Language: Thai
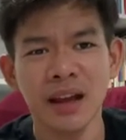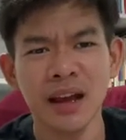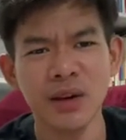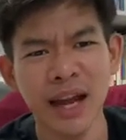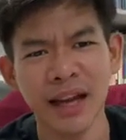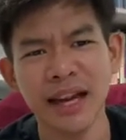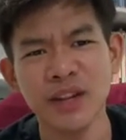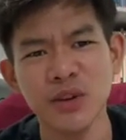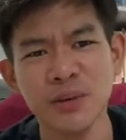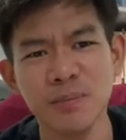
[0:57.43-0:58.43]
เขาเดทกัน
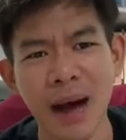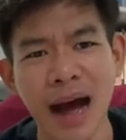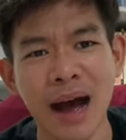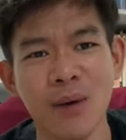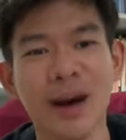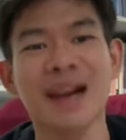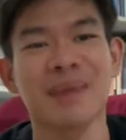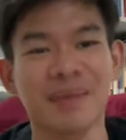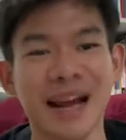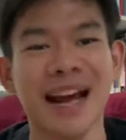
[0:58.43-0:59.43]
อยู่หรือเปล่าอะไร
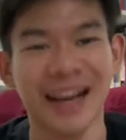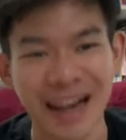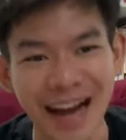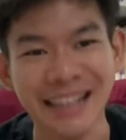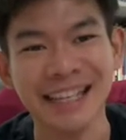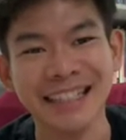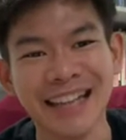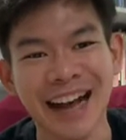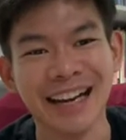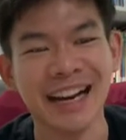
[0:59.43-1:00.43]
แบบเนี้ยก็ได้เช่น
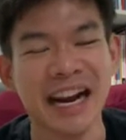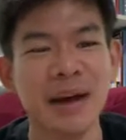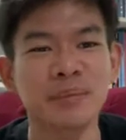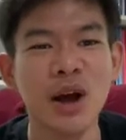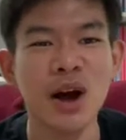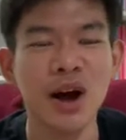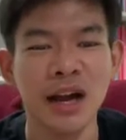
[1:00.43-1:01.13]
กันนะครับ ก็